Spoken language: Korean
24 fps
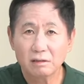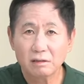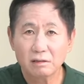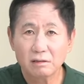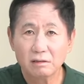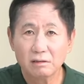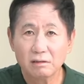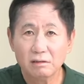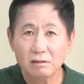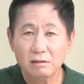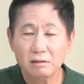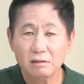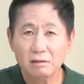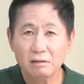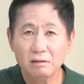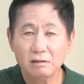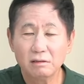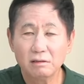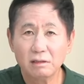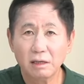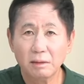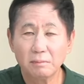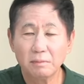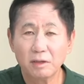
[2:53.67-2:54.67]

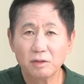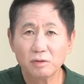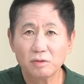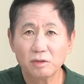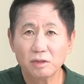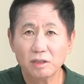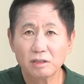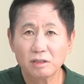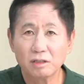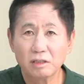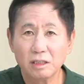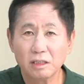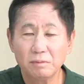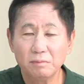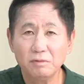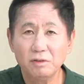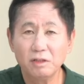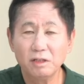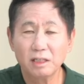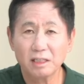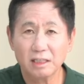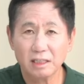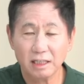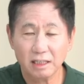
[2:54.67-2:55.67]
그 한반도에서
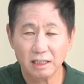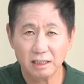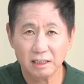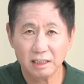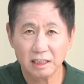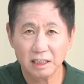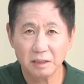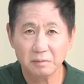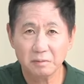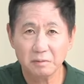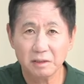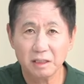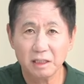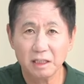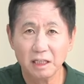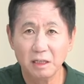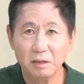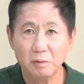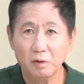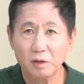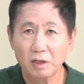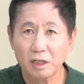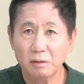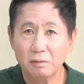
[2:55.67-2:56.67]
힘들게 살았기 때문에
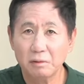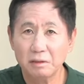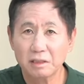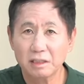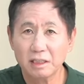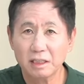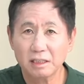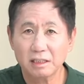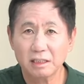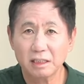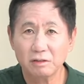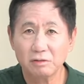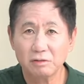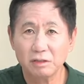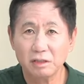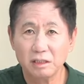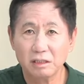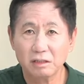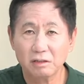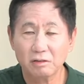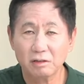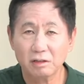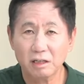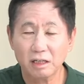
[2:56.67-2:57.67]
일본 가면 잘 살 수
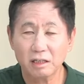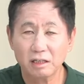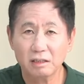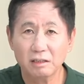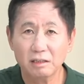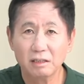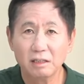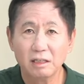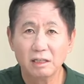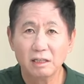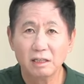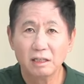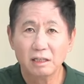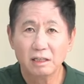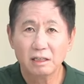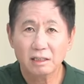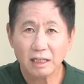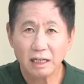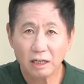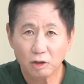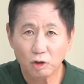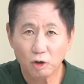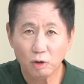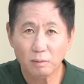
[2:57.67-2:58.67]
있을 거라는
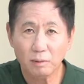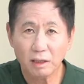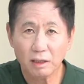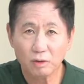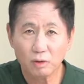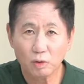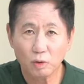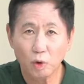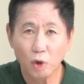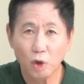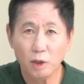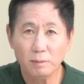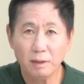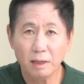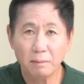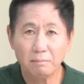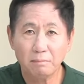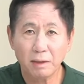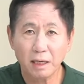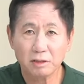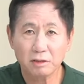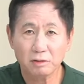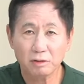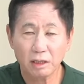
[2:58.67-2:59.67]
달콤한 꼬임에
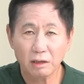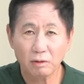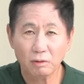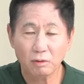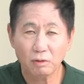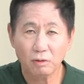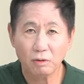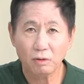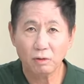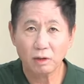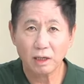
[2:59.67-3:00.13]
빠져갖고